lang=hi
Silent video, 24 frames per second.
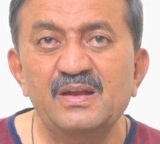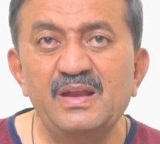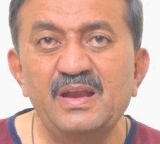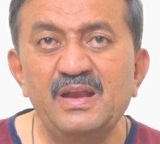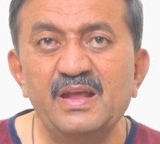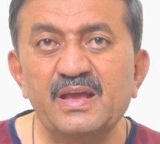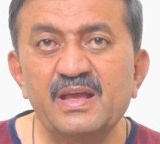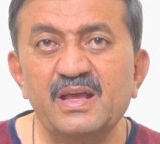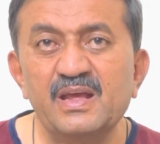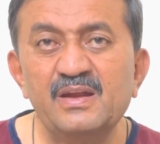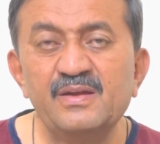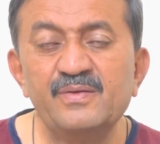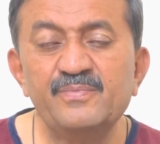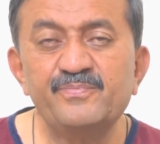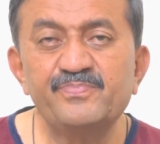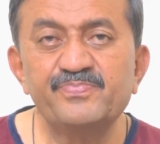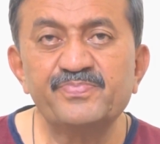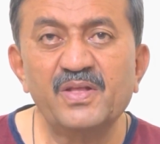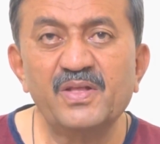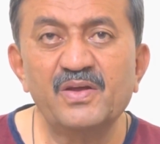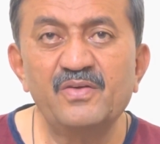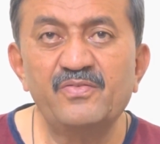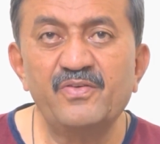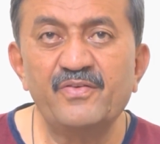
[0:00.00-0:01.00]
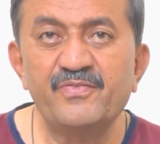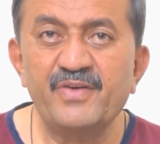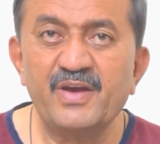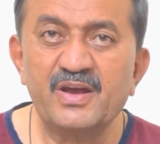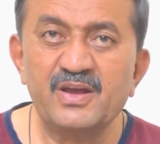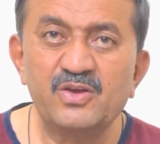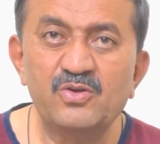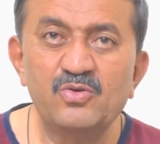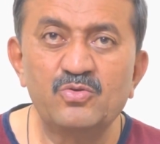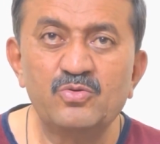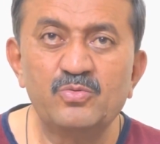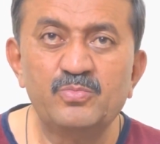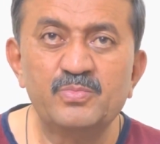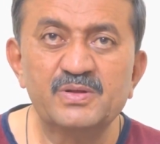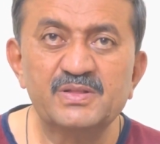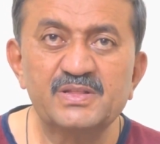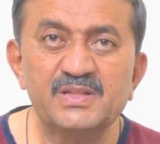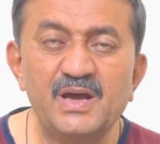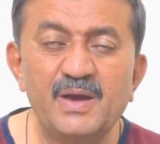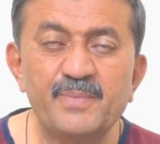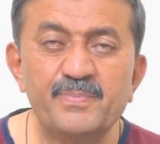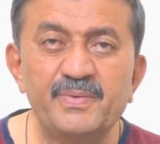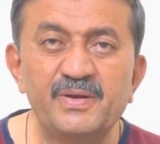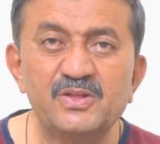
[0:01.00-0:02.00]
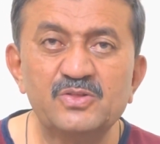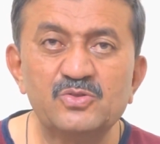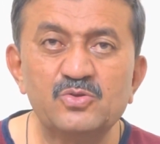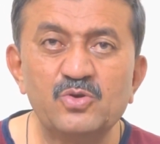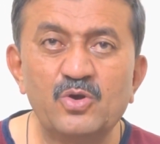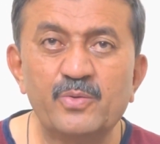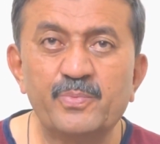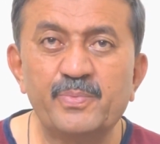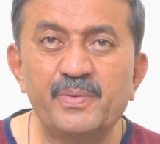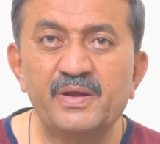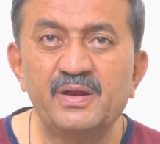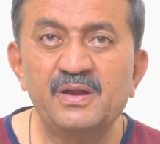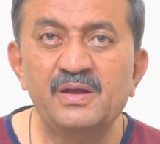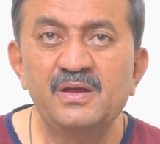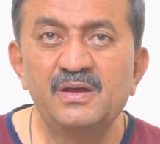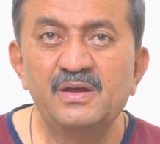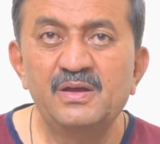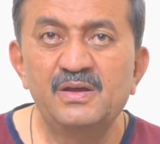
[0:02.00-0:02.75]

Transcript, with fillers: लेकिन वफाक की हुकूमत अपने तौर पर